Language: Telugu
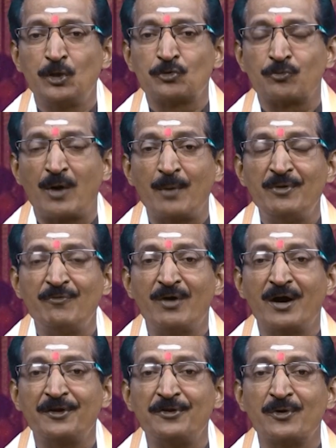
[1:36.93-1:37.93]

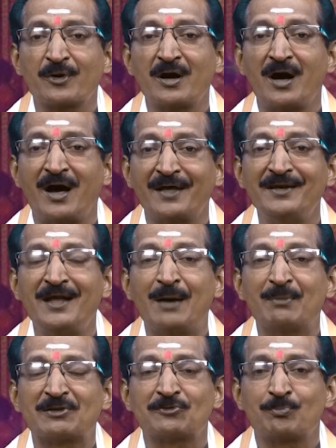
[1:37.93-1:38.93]
స్వామివారి యొక్క
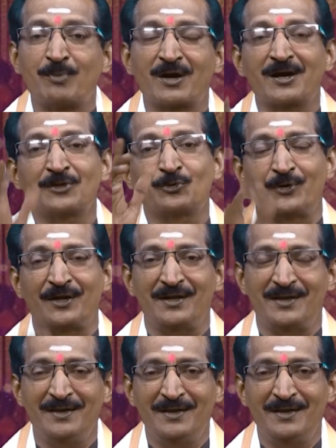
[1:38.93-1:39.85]
హరినామ స్మరణతోటి